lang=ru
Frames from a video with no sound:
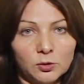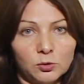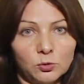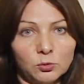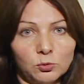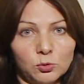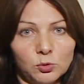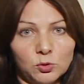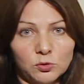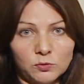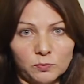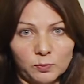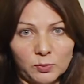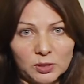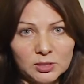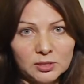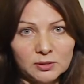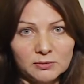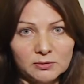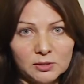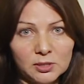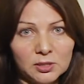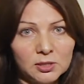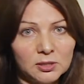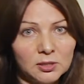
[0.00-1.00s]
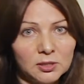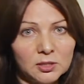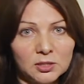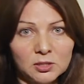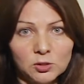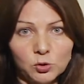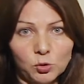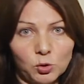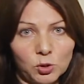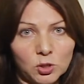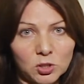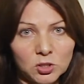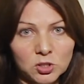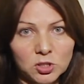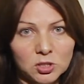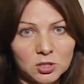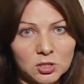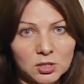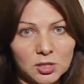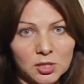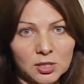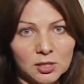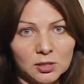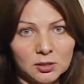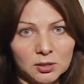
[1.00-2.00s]
То есть в Москве это не
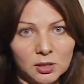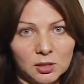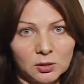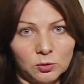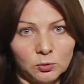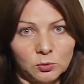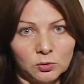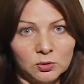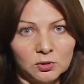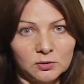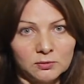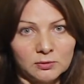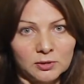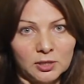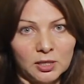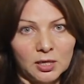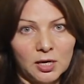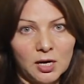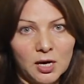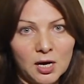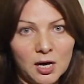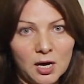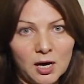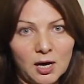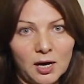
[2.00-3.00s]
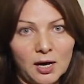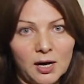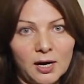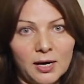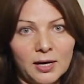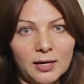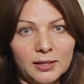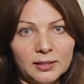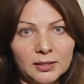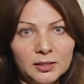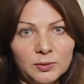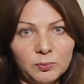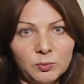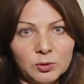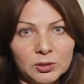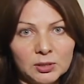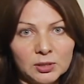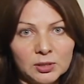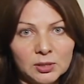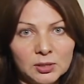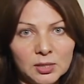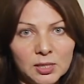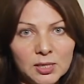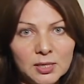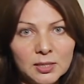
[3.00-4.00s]
46-я налоговая, а
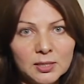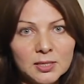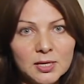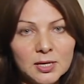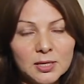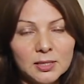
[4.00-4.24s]
именно та,